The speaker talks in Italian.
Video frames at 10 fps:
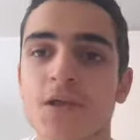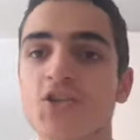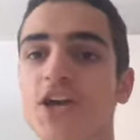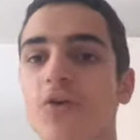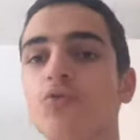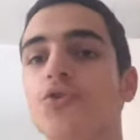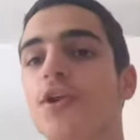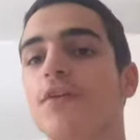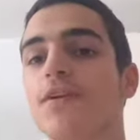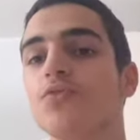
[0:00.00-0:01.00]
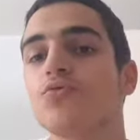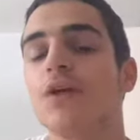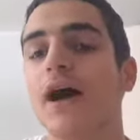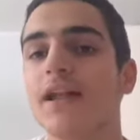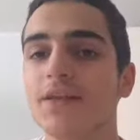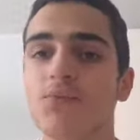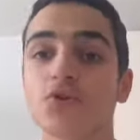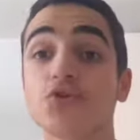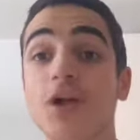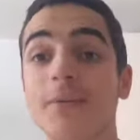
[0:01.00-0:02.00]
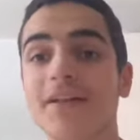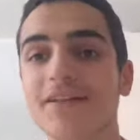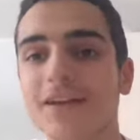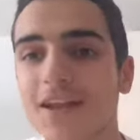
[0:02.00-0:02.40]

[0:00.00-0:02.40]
Cioè Cutrone 21 anni, può solamente